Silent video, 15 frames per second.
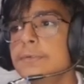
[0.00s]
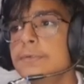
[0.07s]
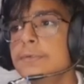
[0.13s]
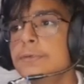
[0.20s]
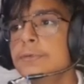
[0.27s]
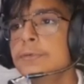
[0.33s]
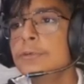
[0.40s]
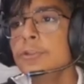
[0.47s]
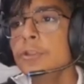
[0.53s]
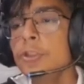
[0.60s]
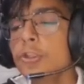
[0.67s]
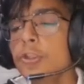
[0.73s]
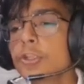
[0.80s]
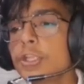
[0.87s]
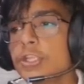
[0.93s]

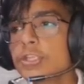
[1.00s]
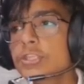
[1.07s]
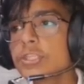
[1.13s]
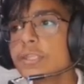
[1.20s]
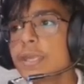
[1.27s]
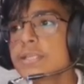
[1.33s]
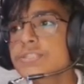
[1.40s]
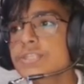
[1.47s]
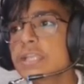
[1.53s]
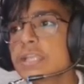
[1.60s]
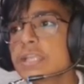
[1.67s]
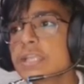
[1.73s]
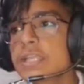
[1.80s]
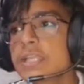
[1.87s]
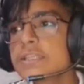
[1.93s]
कितना
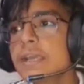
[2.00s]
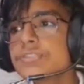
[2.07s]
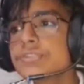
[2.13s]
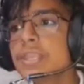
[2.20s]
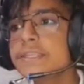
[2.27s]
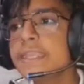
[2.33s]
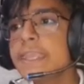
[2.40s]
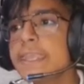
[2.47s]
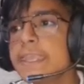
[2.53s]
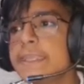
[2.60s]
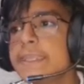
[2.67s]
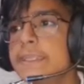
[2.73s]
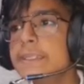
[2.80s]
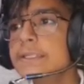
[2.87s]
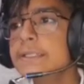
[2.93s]
ज्यादा अमेजिंग है ये